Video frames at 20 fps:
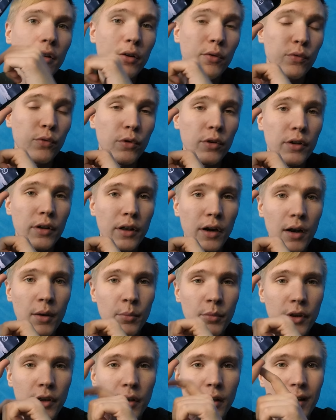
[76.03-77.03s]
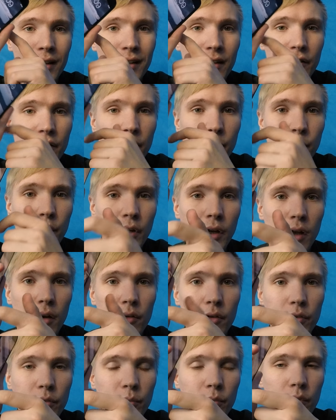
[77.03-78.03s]
телефонной рамки, она
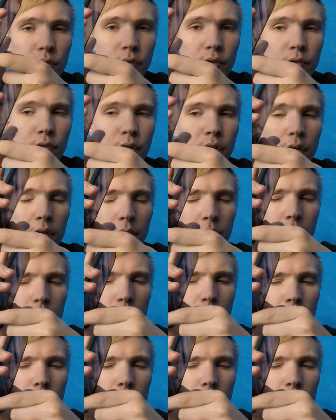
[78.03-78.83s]
замыкалась в две